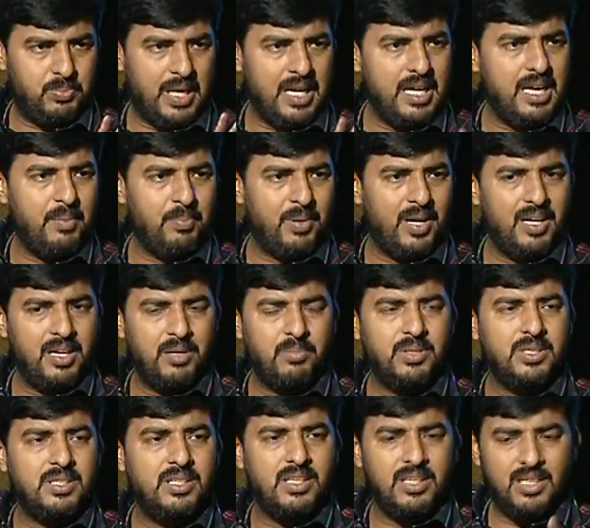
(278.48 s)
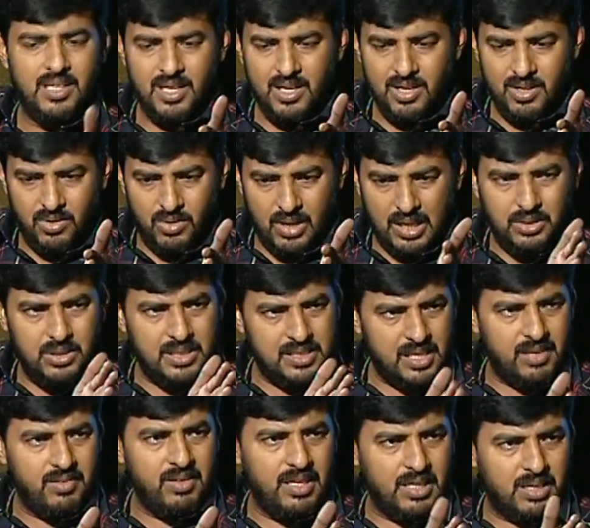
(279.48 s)
பழைய ஏற்பாடு என்பது அது
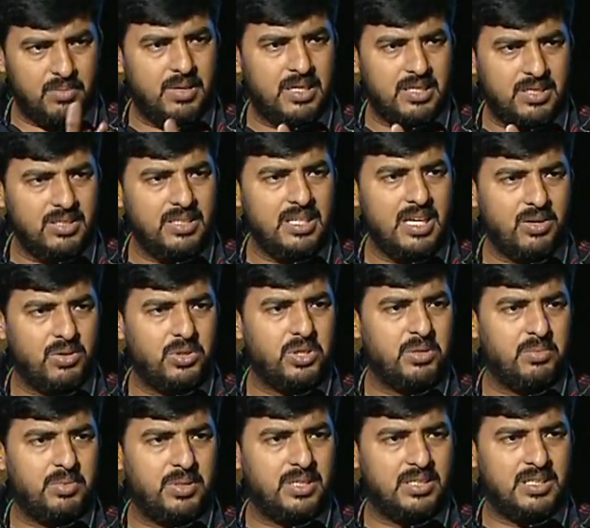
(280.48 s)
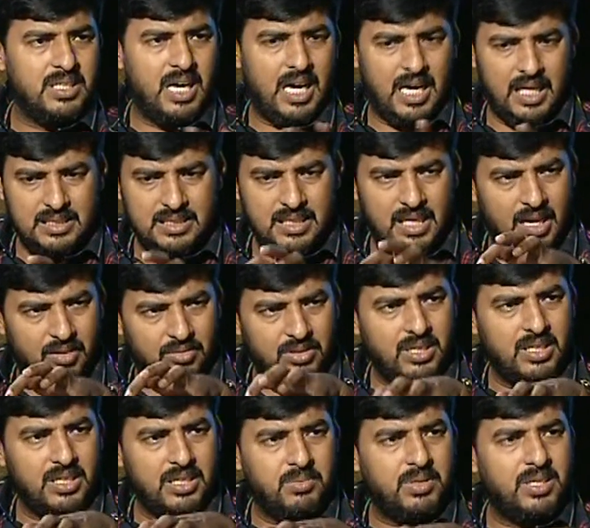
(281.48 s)
இஸ்ரேவேலுக்கு மட்டும்தான் கொடுக்கப்படுது அந்த
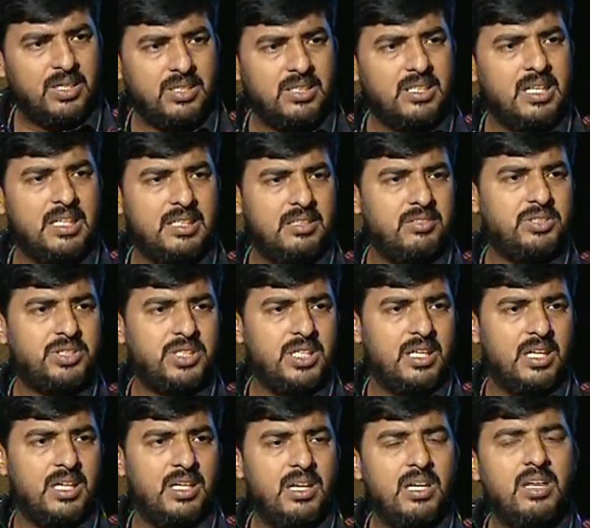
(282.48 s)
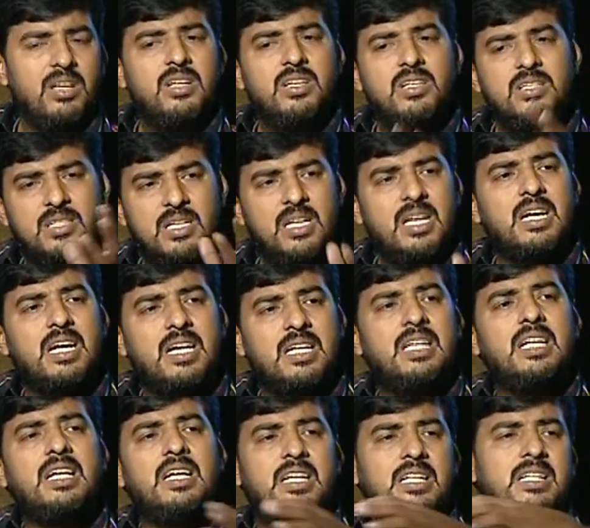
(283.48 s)
அவங்களுக்கு மட்டும்தான் அந்த விஷயங்கள் சில
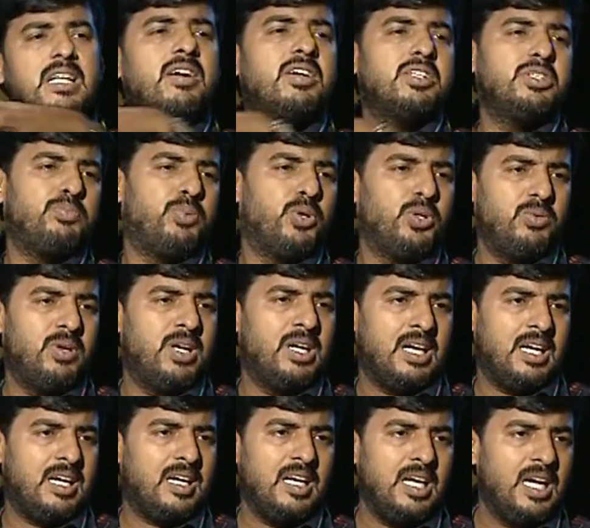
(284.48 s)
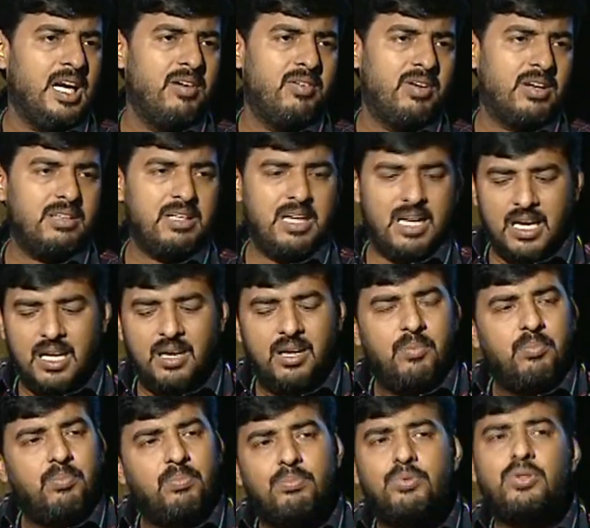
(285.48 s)
கட்டளைகள் தான் வந்து பொதுவான கட்டளைகளாக வருது
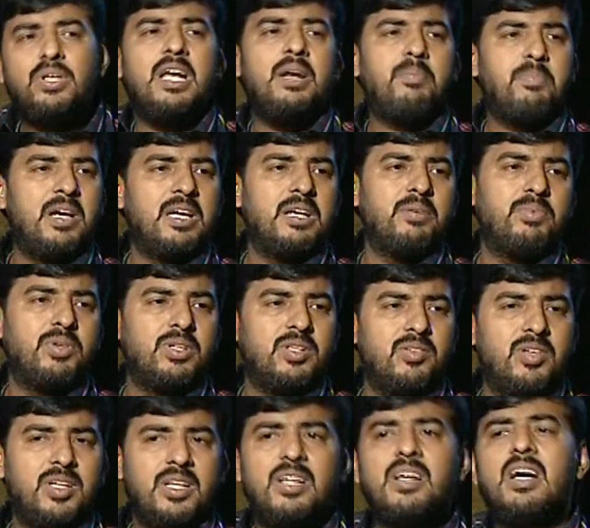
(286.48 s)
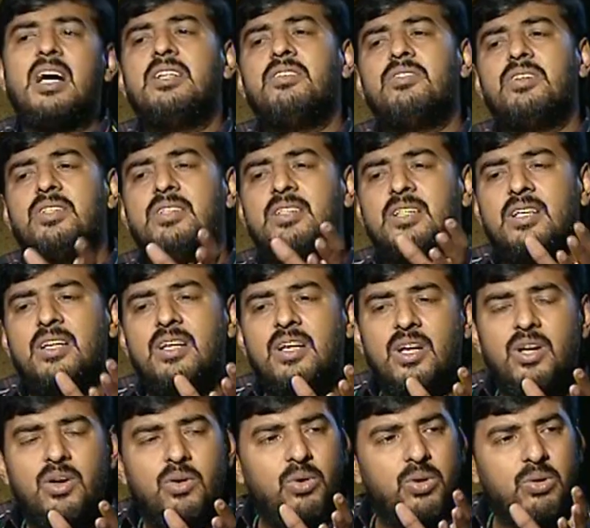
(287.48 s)
ஆனால் புதிய ஏற்பாட்டை பொறுத்த வரைக்கும் அது வந்து
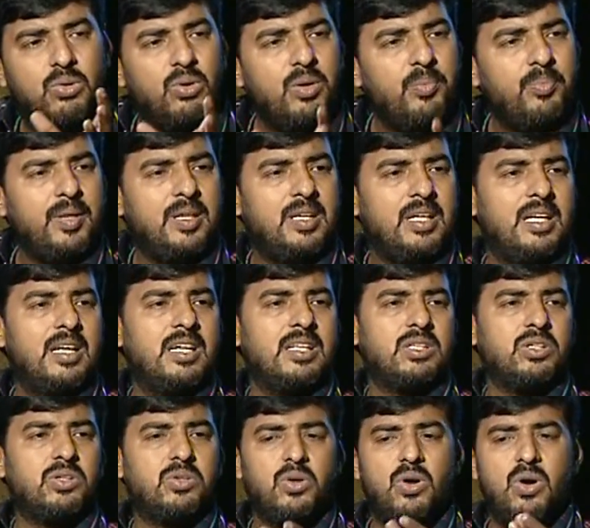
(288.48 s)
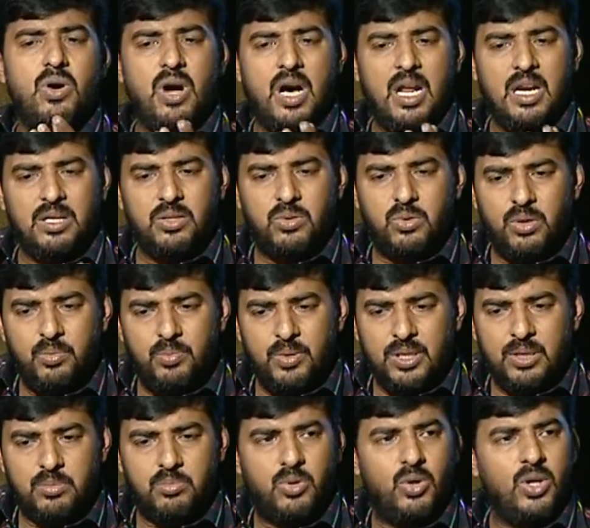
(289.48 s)
ஒரு குறிப்பிட்ட இடத்துக்கோ அல்லது
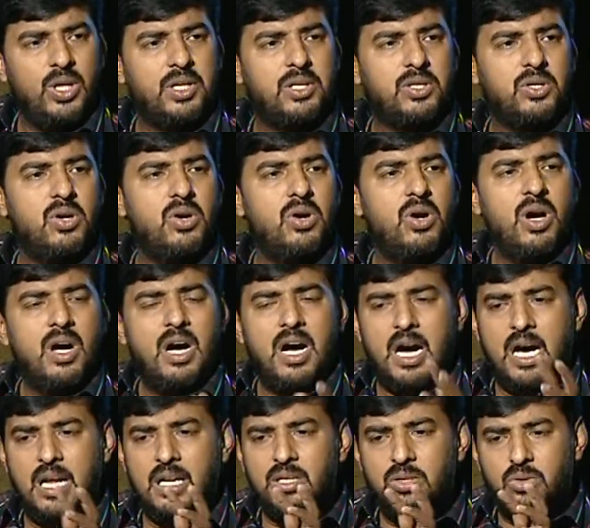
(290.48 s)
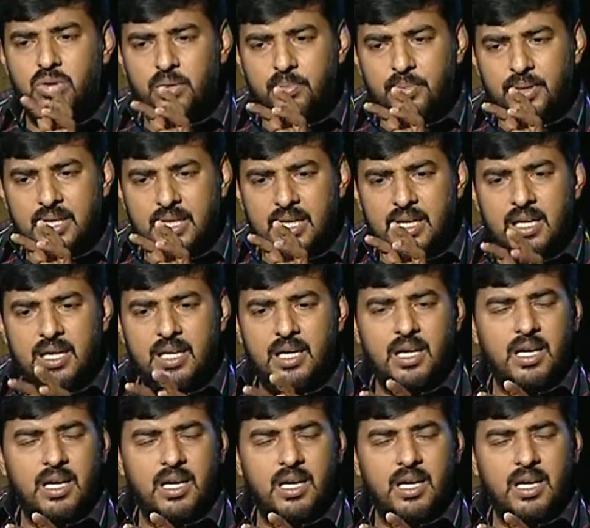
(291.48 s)
குறிப்பிட்ட மொழிக்கோ அல்லது குறிப்பிட்ட